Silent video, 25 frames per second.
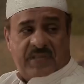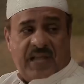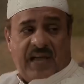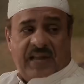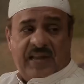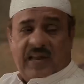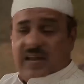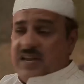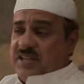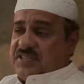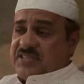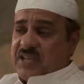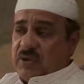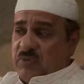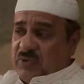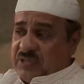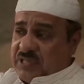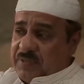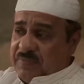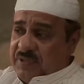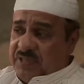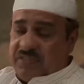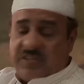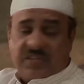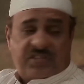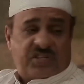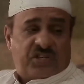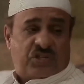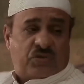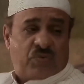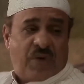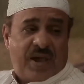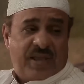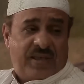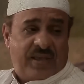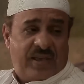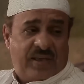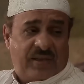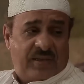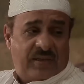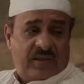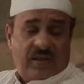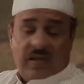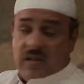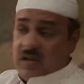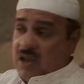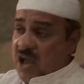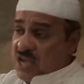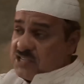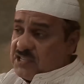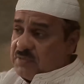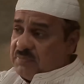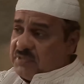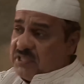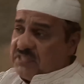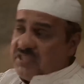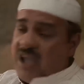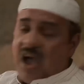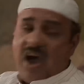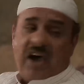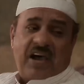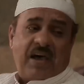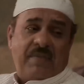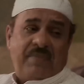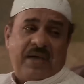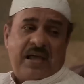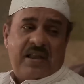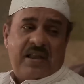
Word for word: يعني اللي سويته بنتك شوية لازم تتعاقب